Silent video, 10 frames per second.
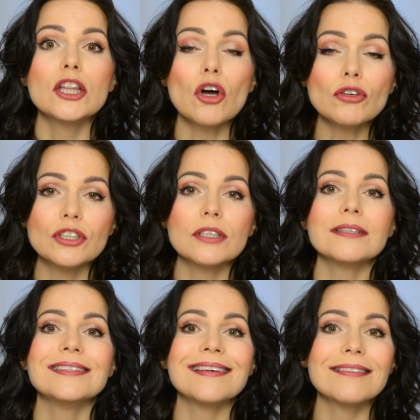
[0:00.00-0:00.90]

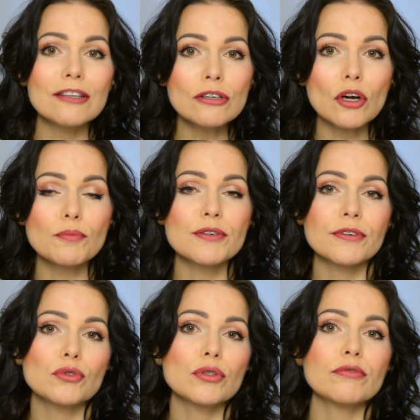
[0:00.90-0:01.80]
Tonik nie tylko
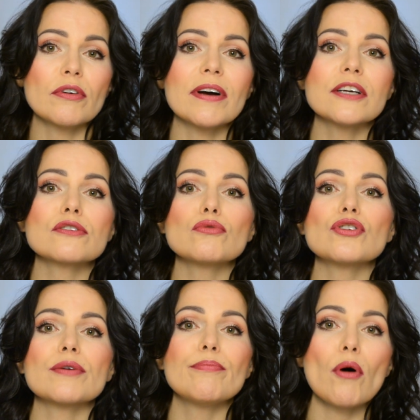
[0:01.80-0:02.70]
przywróci równowagę
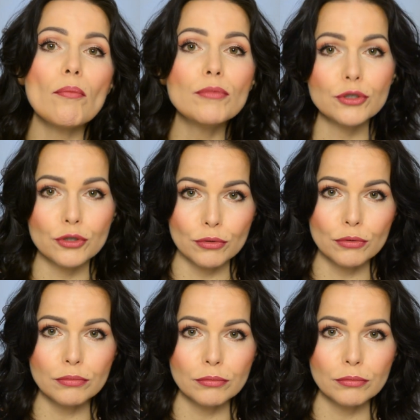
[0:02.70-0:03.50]
skórze po myciu